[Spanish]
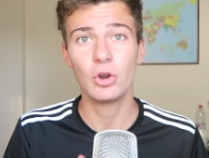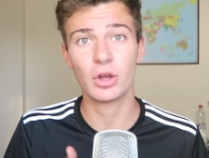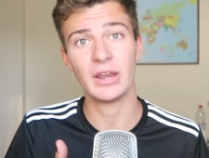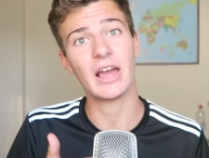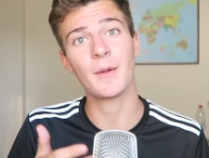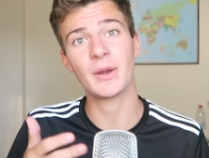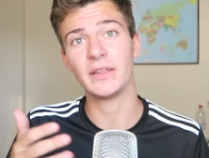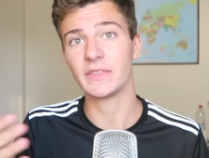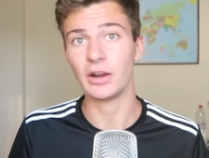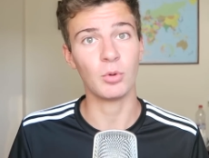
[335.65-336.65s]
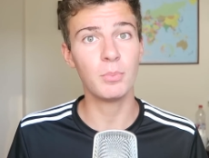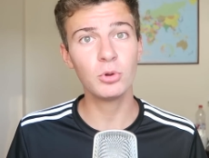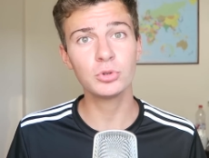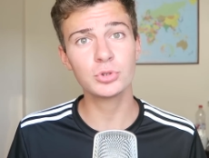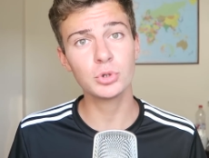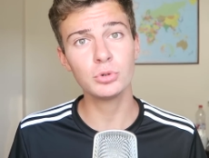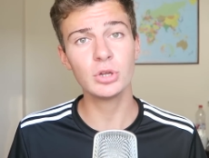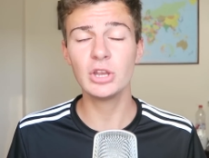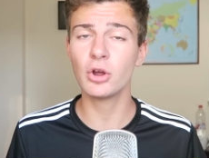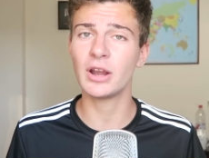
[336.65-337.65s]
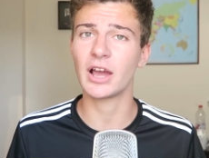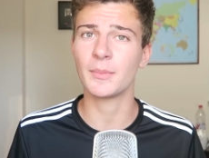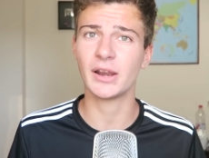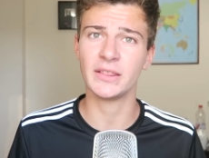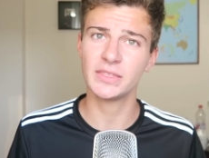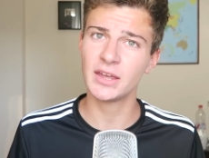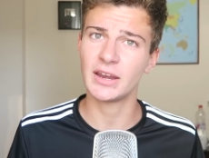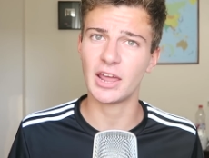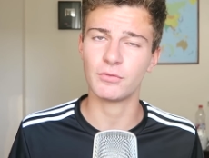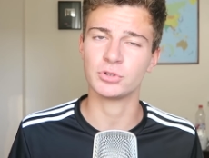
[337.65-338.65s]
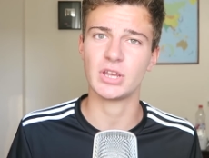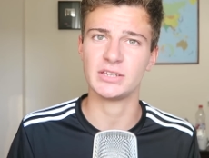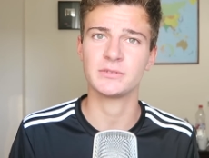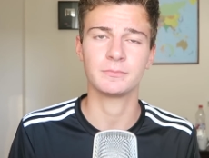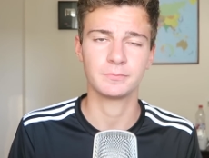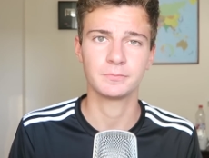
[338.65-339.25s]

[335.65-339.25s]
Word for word: lo que es la cámara lenta en el OnePlus 2 y lo que es la cámara lenta en el iPhone 6.